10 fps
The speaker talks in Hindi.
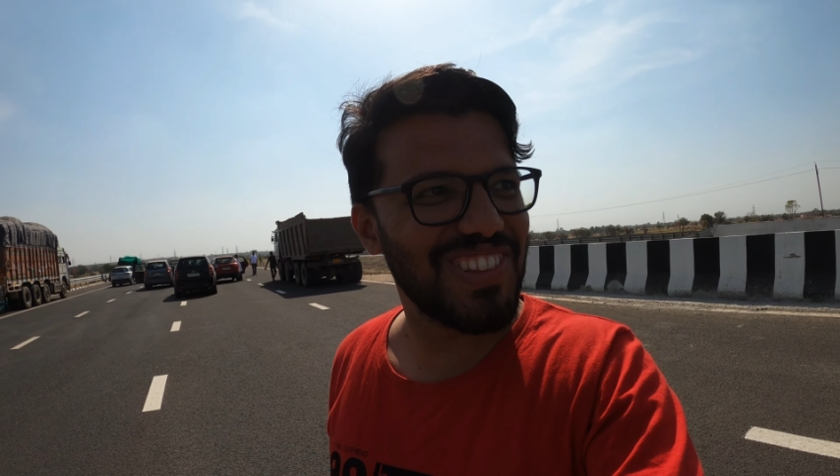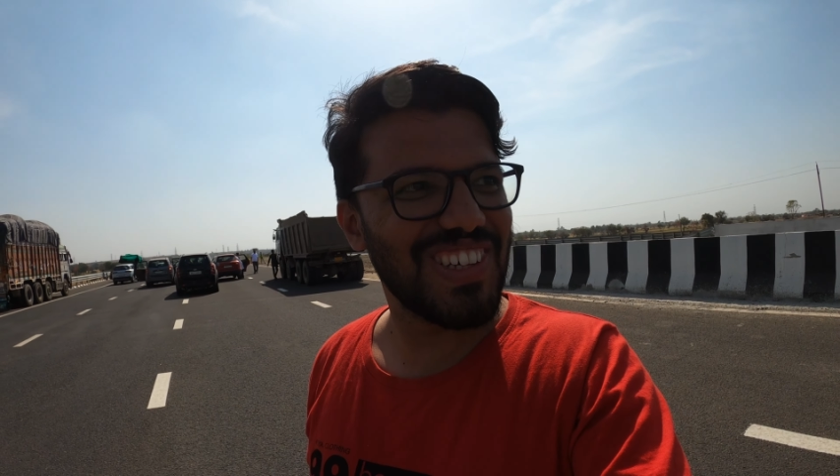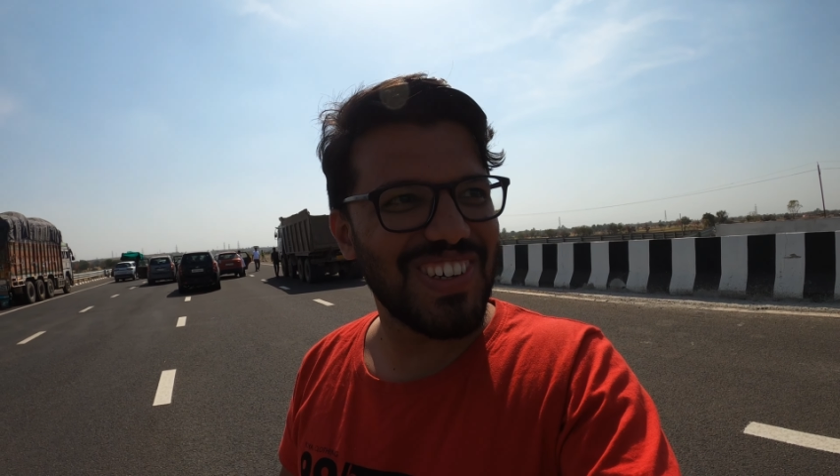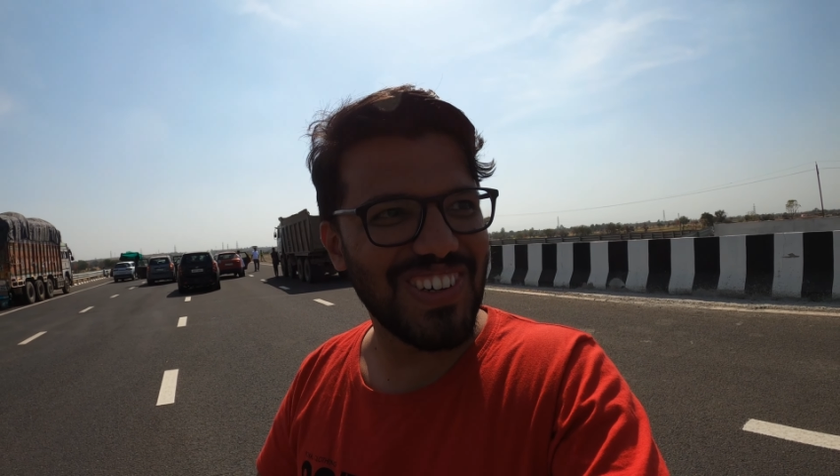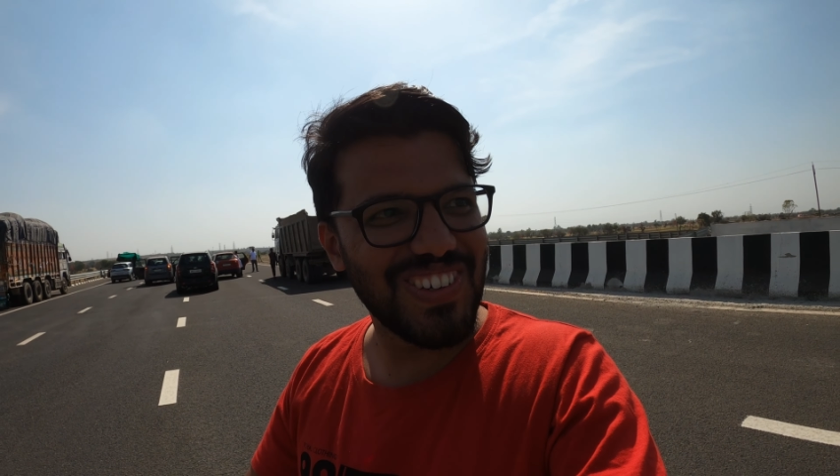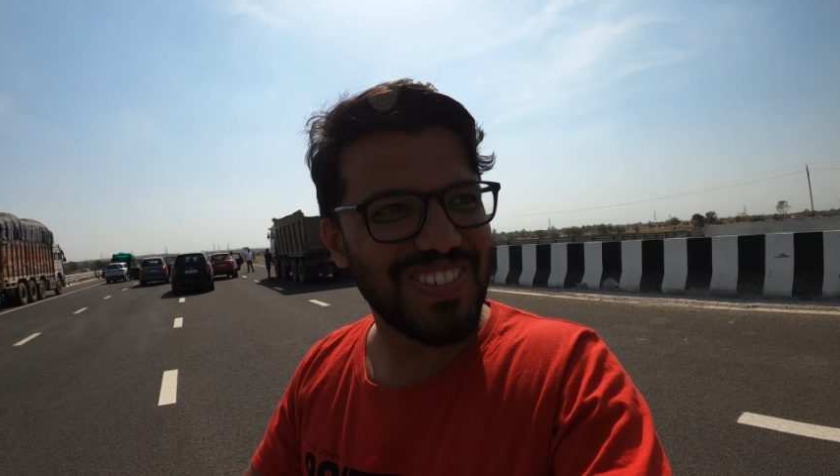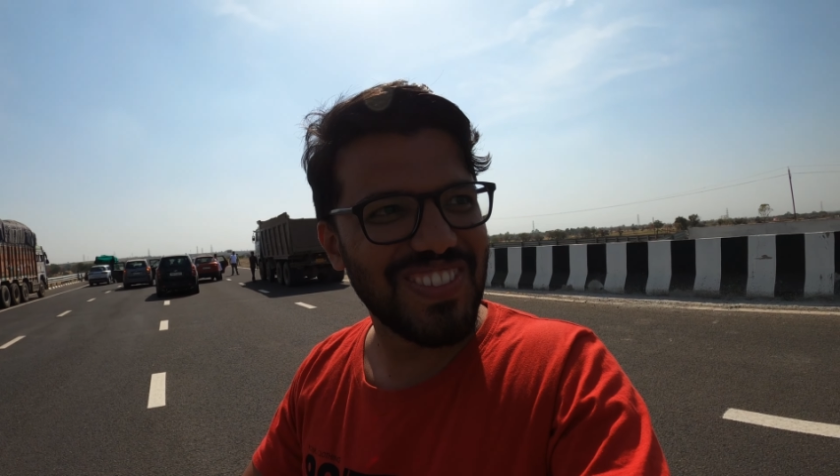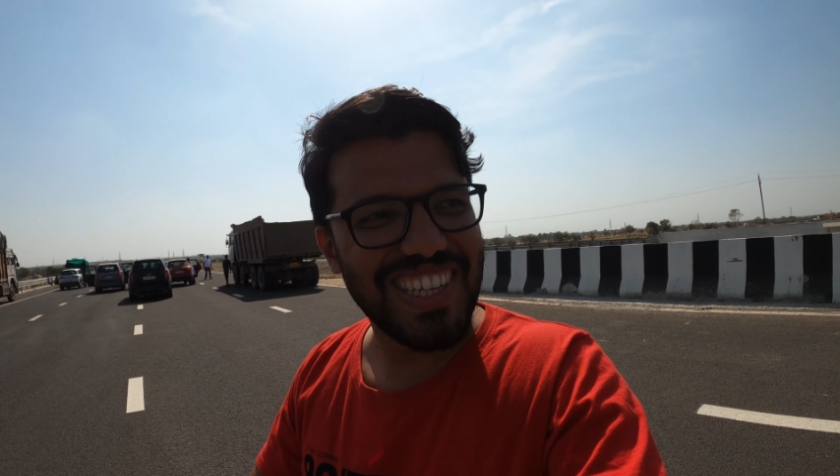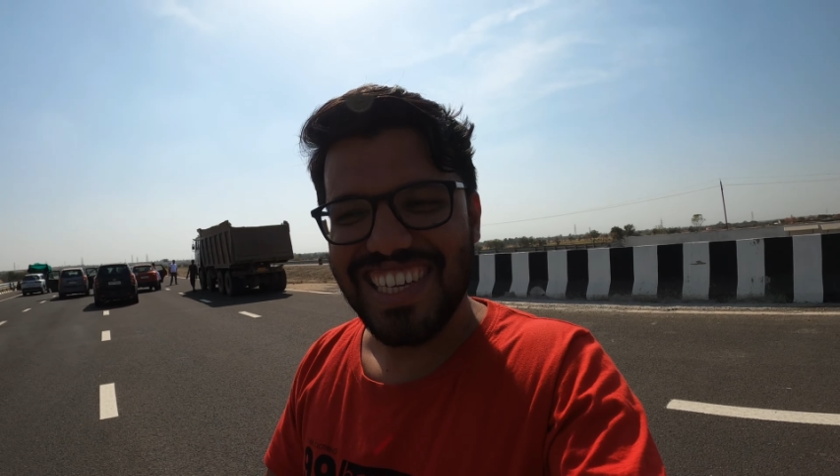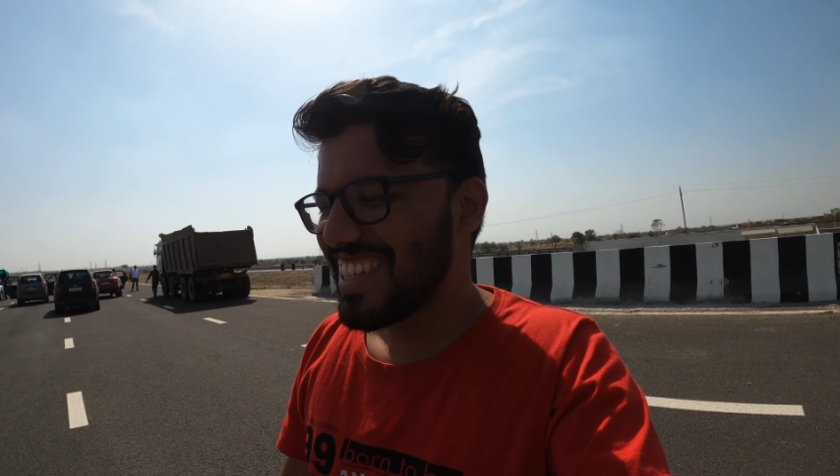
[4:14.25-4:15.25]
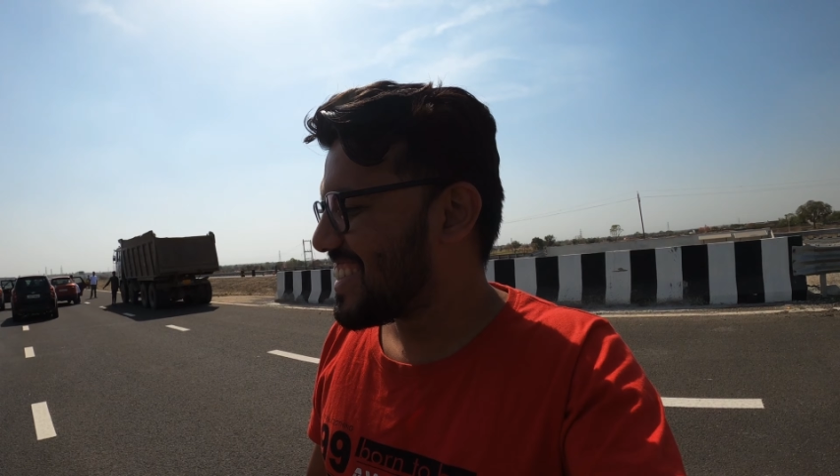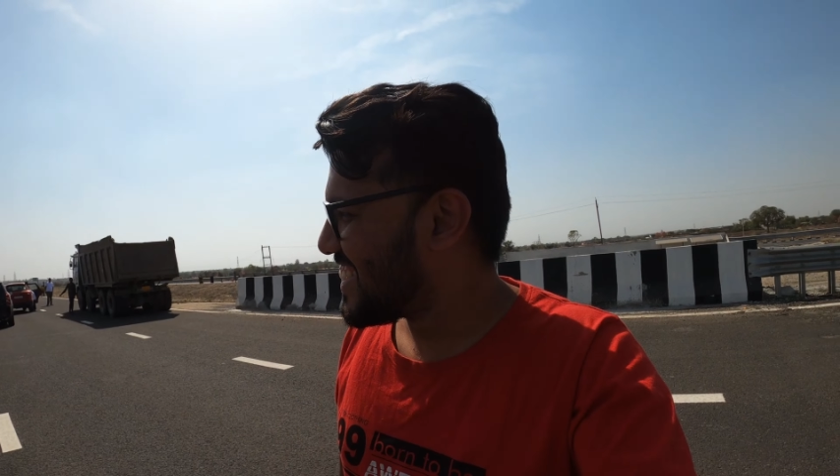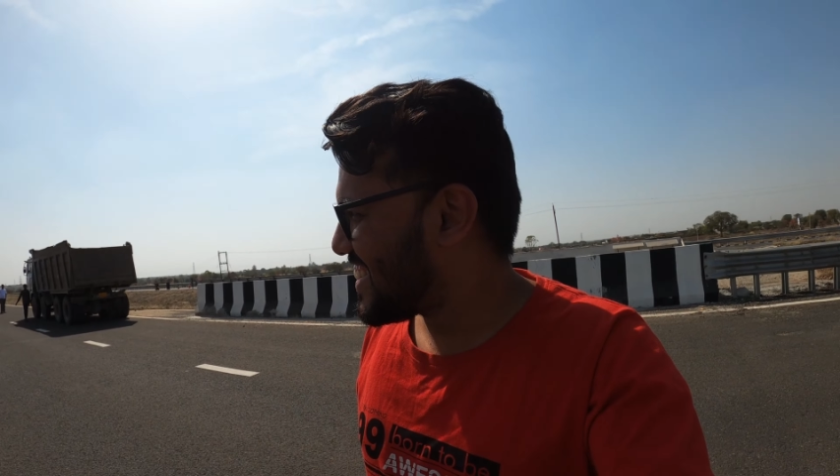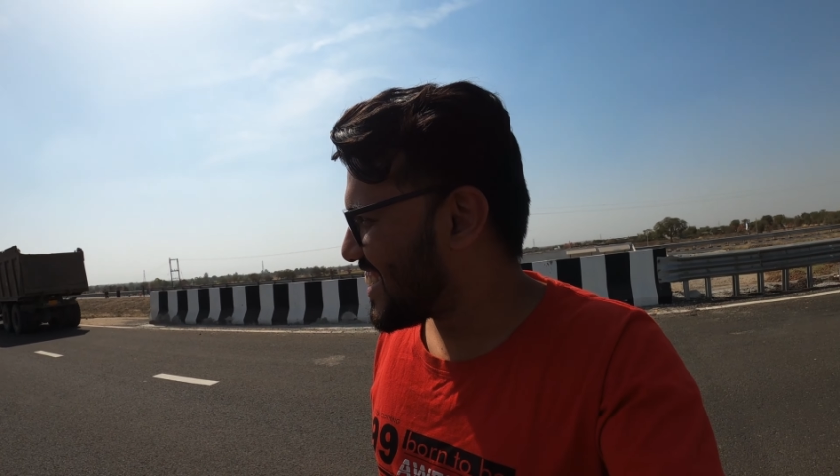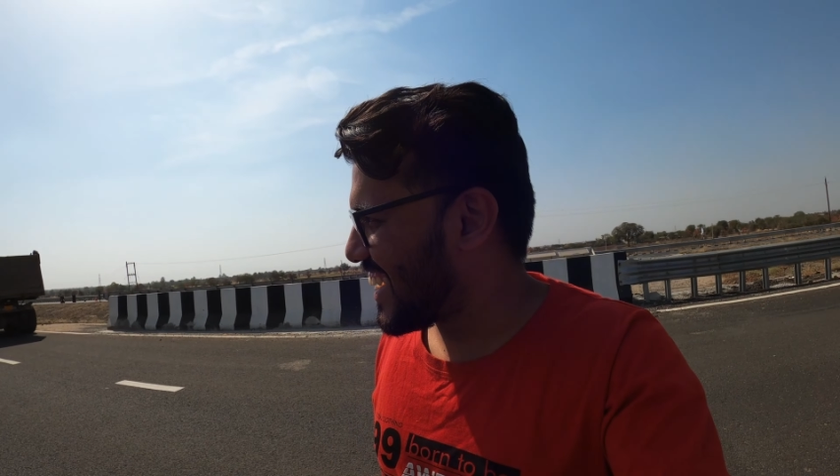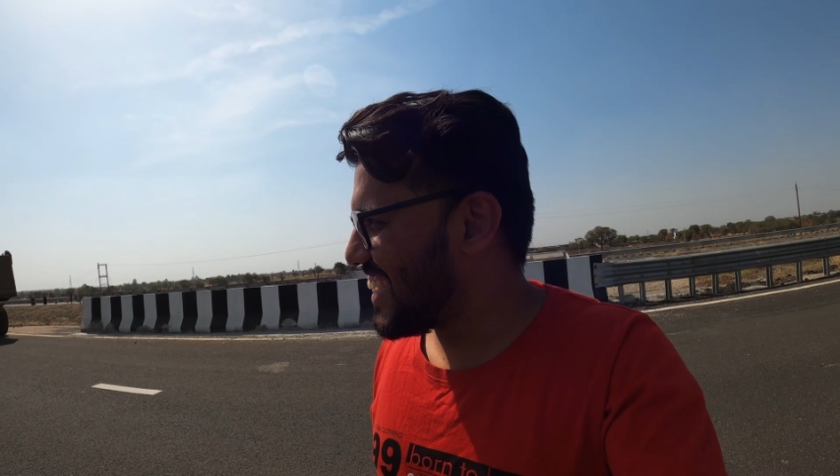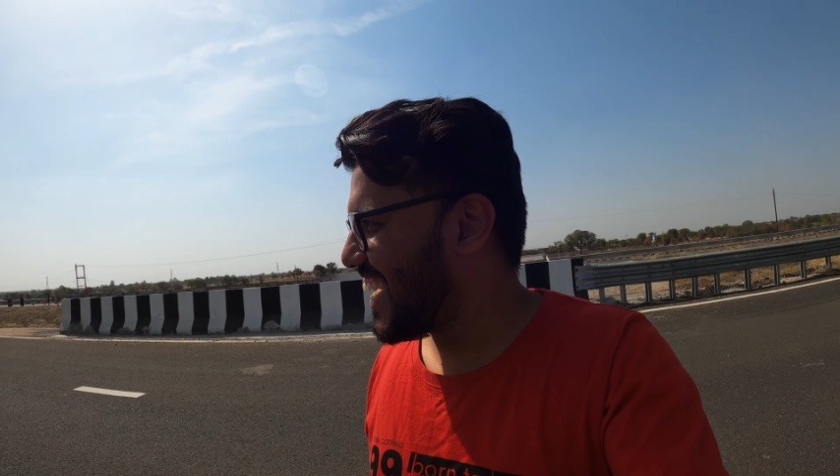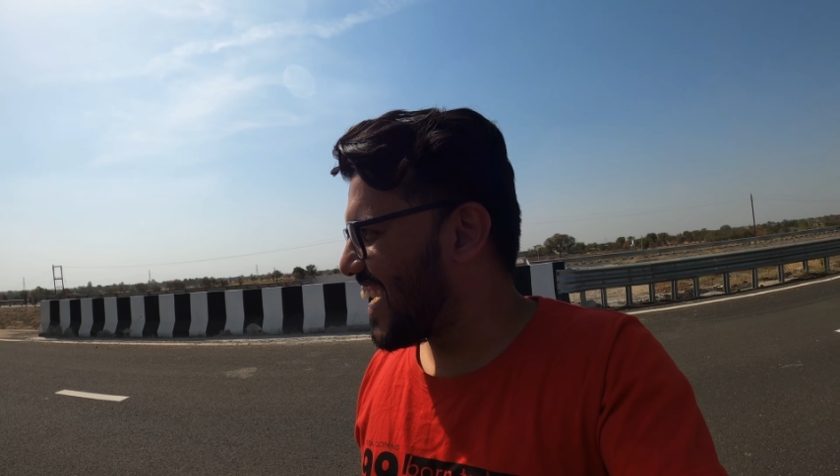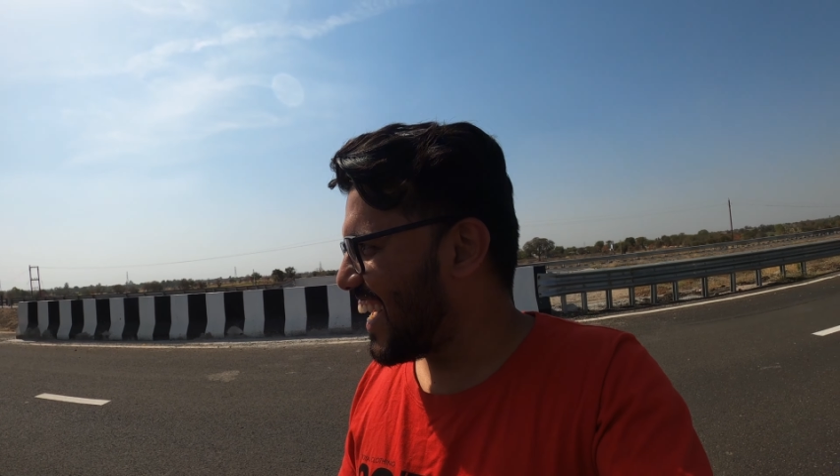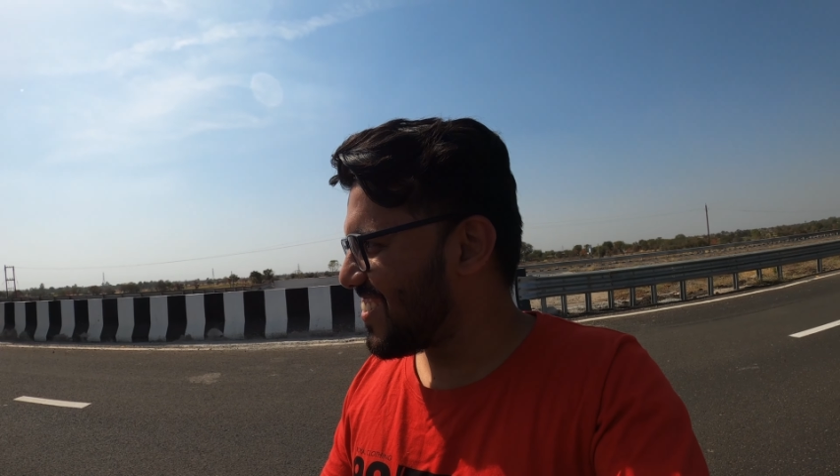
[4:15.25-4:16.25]
तो सही
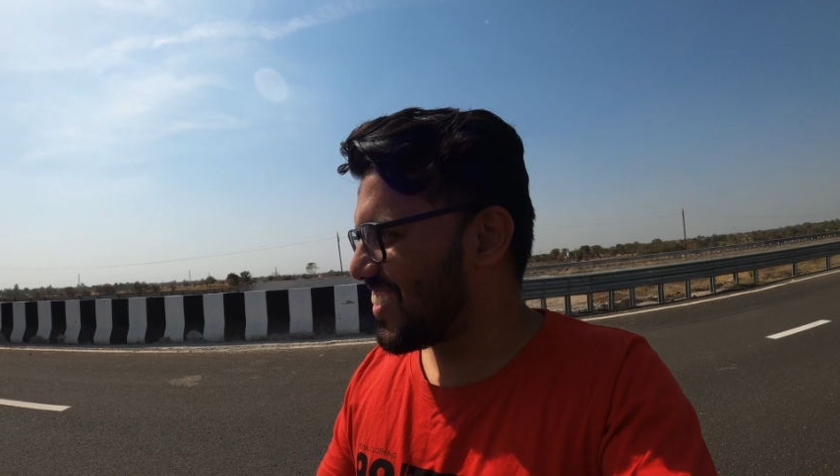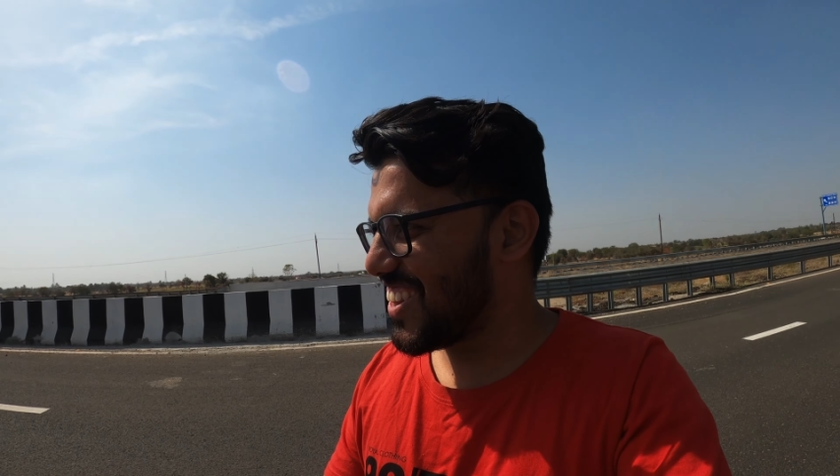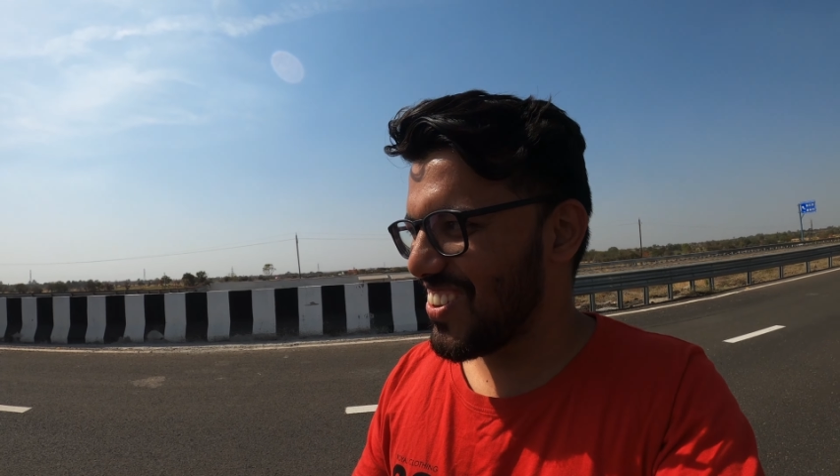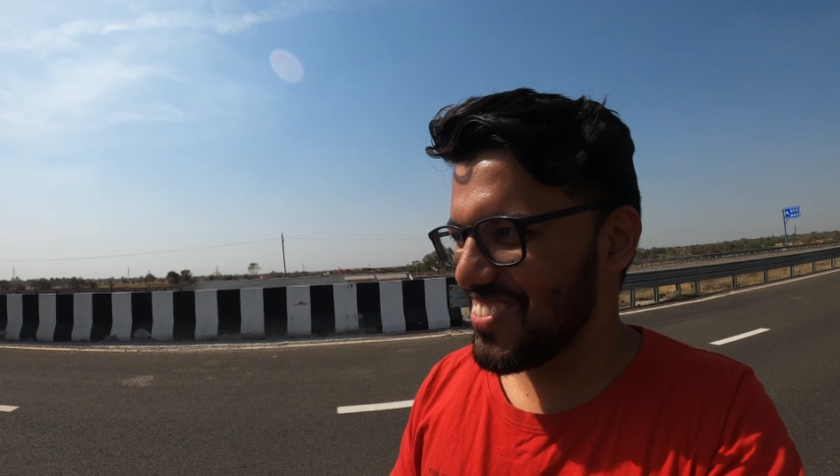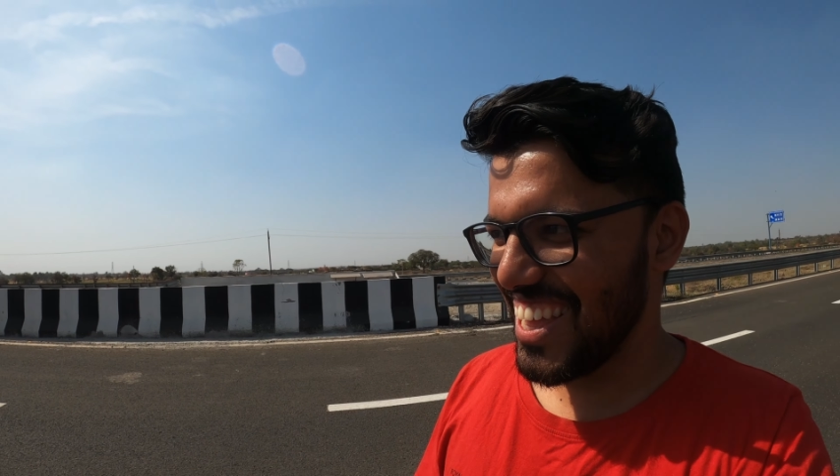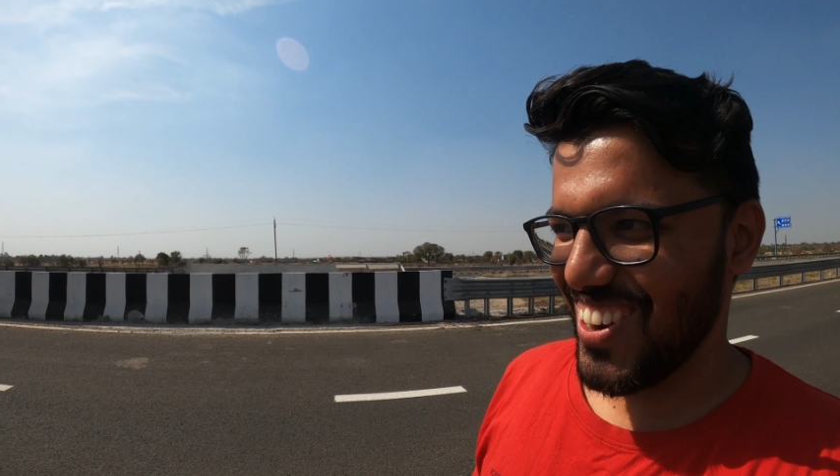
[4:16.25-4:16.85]
है यार मतलब